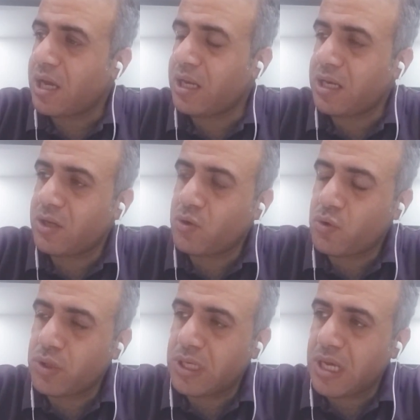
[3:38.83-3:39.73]
هل على
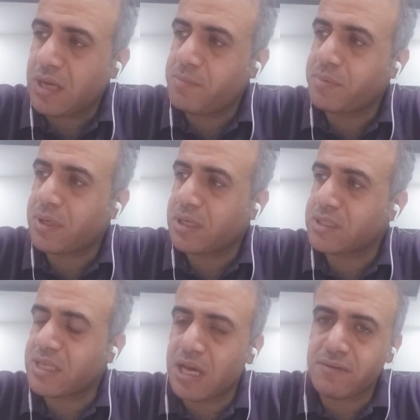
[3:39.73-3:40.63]
دور الأب
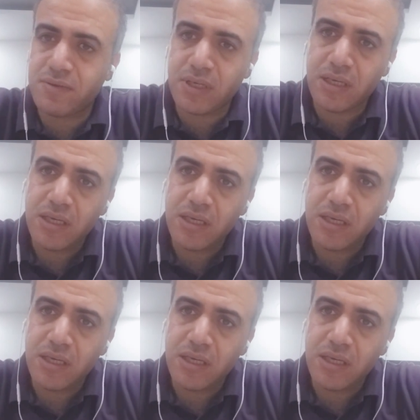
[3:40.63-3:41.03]
كصحفي